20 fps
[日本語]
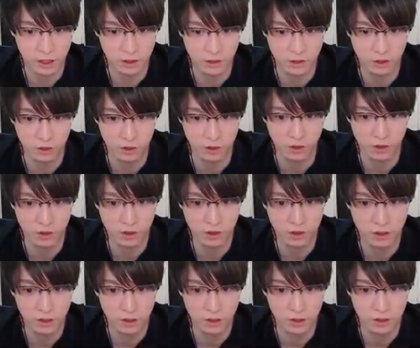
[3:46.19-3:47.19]
ドショット？
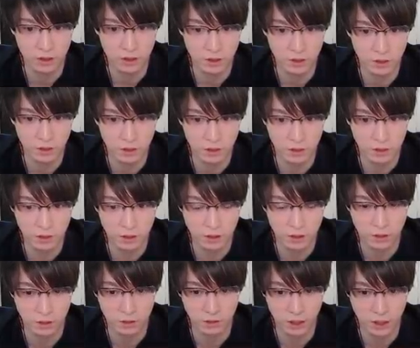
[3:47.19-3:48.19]

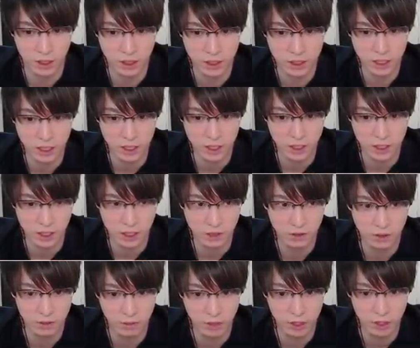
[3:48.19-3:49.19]
どうだ？センター
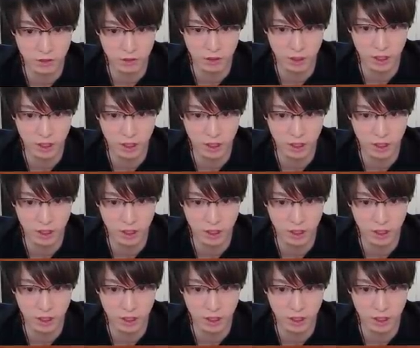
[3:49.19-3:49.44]
上もいんのか